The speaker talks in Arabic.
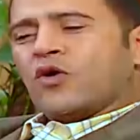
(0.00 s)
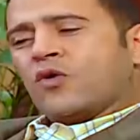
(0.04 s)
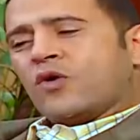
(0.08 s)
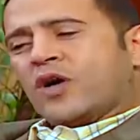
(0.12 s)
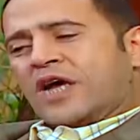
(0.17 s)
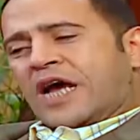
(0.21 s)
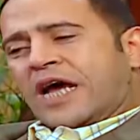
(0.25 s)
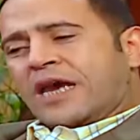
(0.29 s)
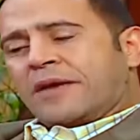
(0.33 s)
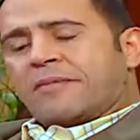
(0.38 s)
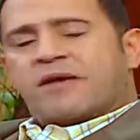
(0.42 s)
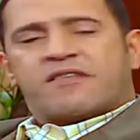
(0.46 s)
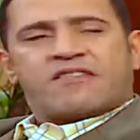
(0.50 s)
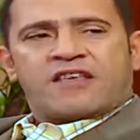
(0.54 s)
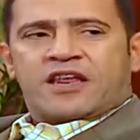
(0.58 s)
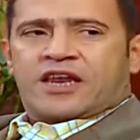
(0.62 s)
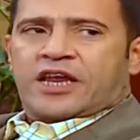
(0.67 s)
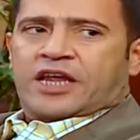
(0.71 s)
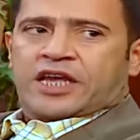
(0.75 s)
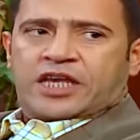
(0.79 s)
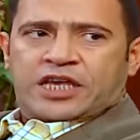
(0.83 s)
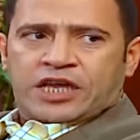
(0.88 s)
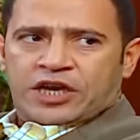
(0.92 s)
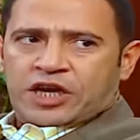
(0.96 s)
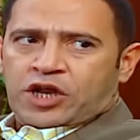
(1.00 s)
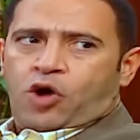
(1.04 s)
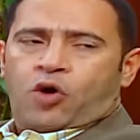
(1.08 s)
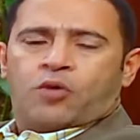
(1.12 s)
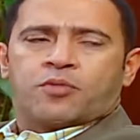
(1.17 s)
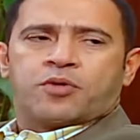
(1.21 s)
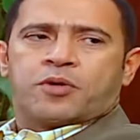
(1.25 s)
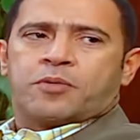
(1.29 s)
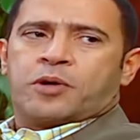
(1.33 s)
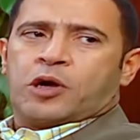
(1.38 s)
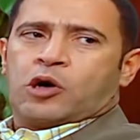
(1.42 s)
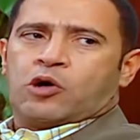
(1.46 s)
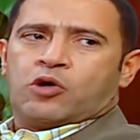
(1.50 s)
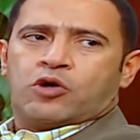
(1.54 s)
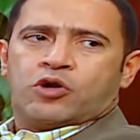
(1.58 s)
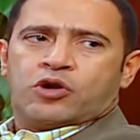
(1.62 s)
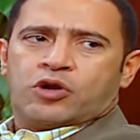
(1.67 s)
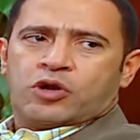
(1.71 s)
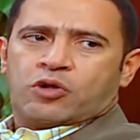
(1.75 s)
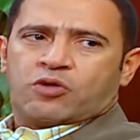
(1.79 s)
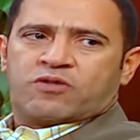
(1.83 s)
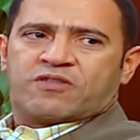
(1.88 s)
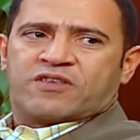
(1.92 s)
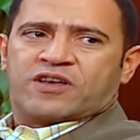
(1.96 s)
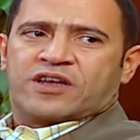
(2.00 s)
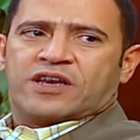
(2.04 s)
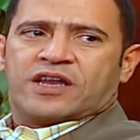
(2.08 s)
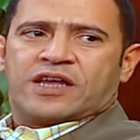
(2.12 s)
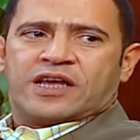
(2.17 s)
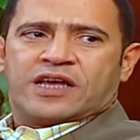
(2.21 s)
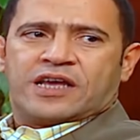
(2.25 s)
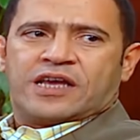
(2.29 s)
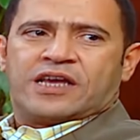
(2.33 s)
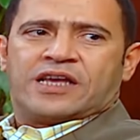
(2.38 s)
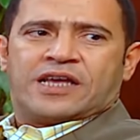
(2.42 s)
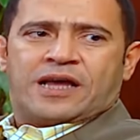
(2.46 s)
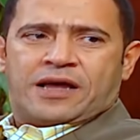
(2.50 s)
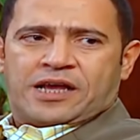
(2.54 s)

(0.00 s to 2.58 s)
ويعني مثلا الجنيه عمره ما يقول للنص جنيه